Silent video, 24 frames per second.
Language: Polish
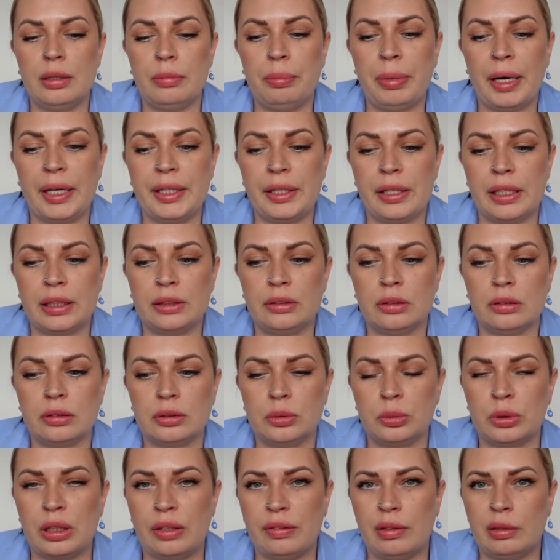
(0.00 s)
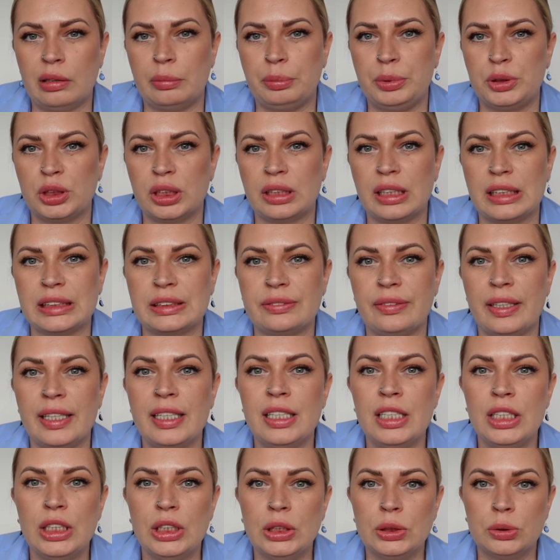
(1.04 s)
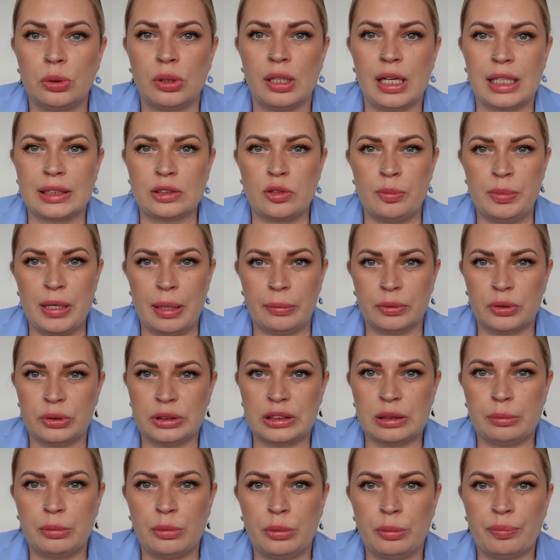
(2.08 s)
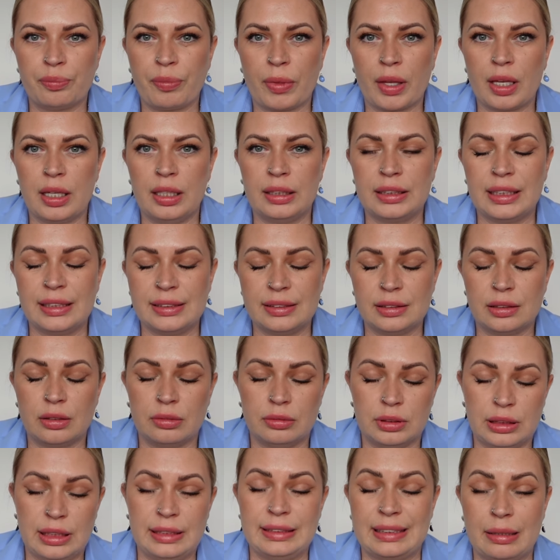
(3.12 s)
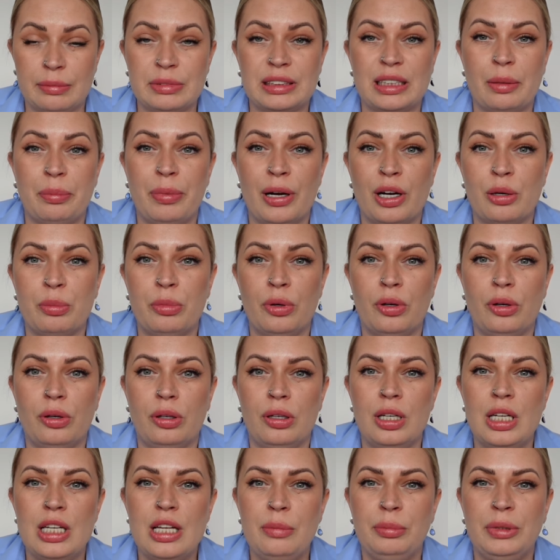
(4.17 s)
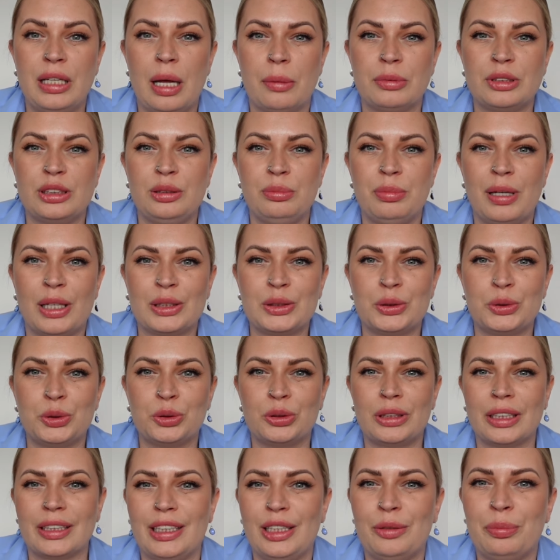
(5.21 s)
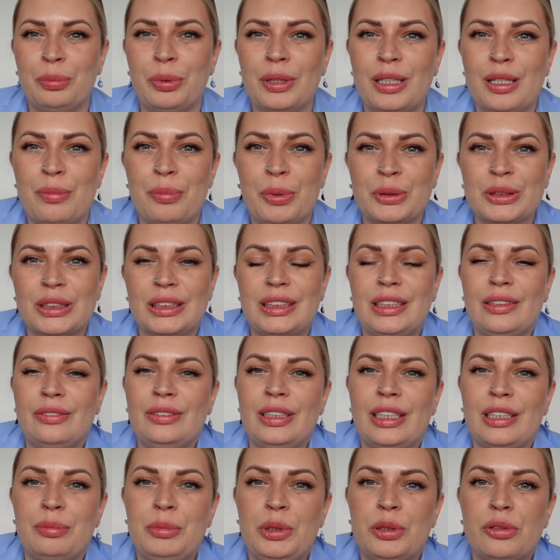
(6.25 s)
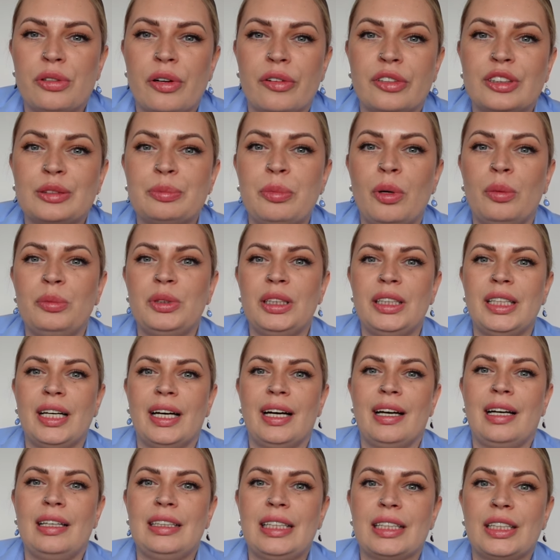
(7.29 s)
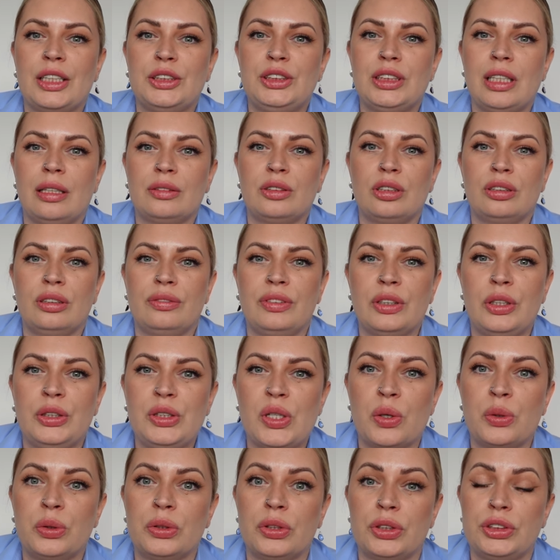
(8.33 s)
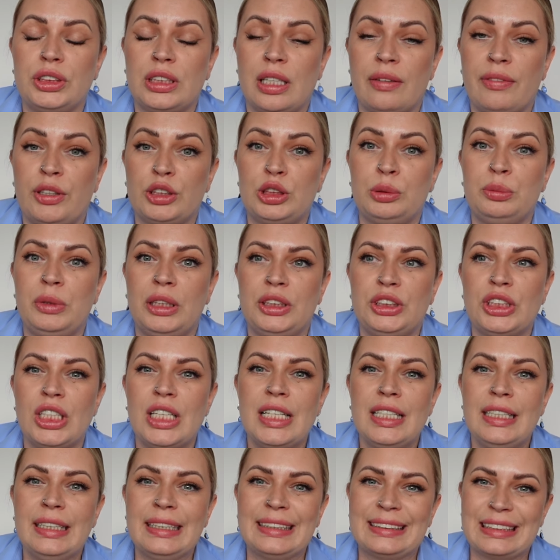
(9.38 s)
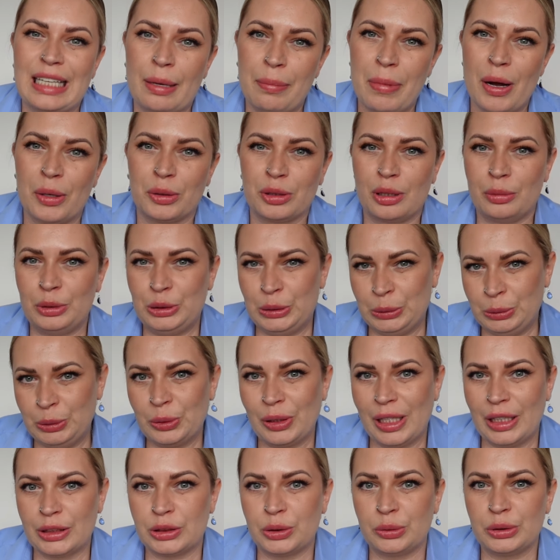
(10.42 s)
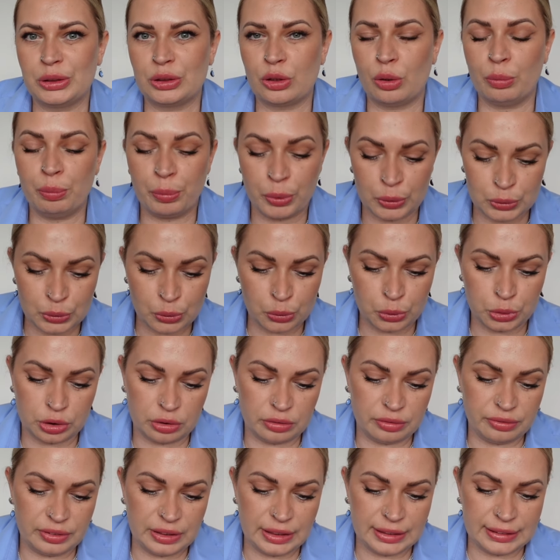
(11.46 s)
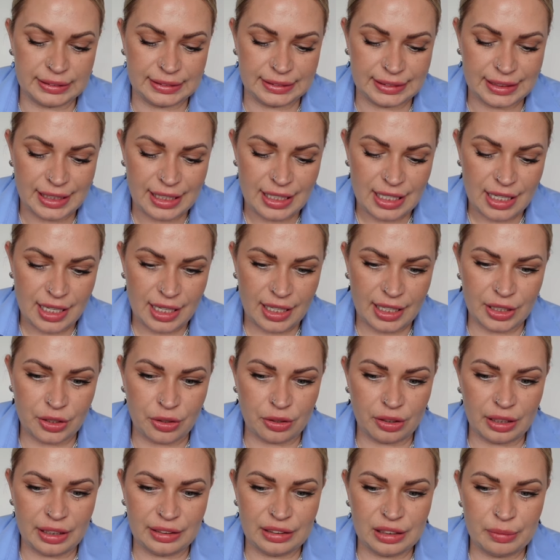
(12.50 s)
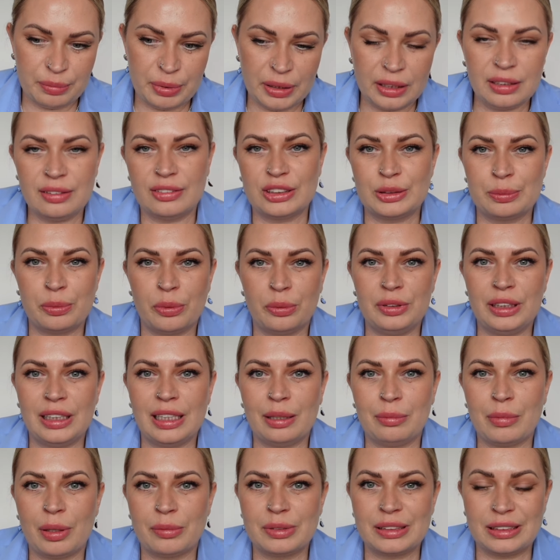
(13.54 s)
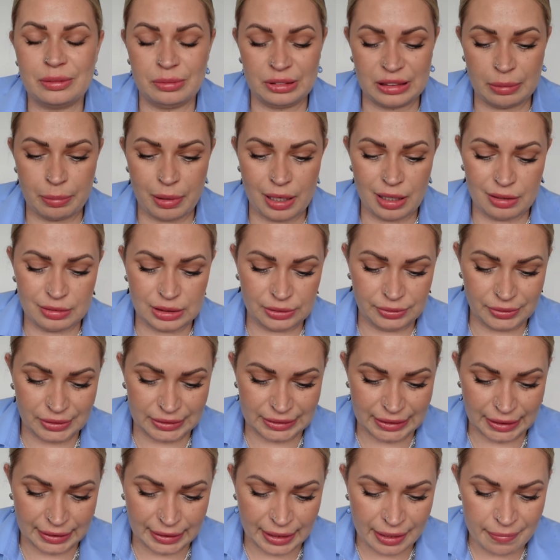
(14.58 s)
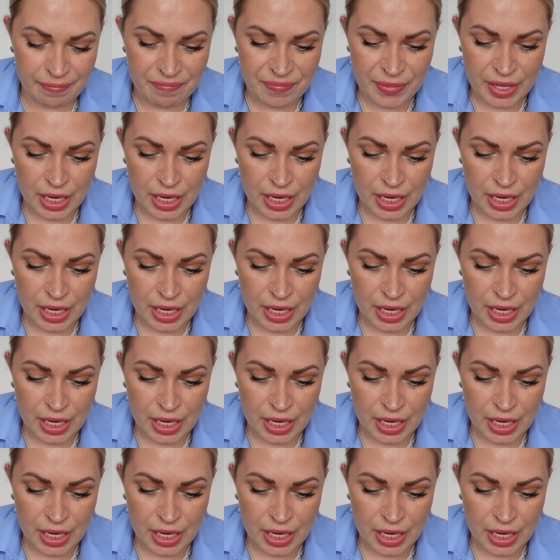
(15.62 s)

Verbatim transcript: Byredo, tutaj mam wam napiszę nazwę. Drugi raz kupiłam to samą, e, ten, ten sam zapach, bo miałam z nim bardzo dużo takich e, pozytywnych, miłych wspomnień, a jak leciałam do Nowego Jorku, to chciałam właśnie mieć zapach, który mi kojarzył z tą podróżą, więc e, kolejne piękne wspomnienia mam z tym zapachem związane.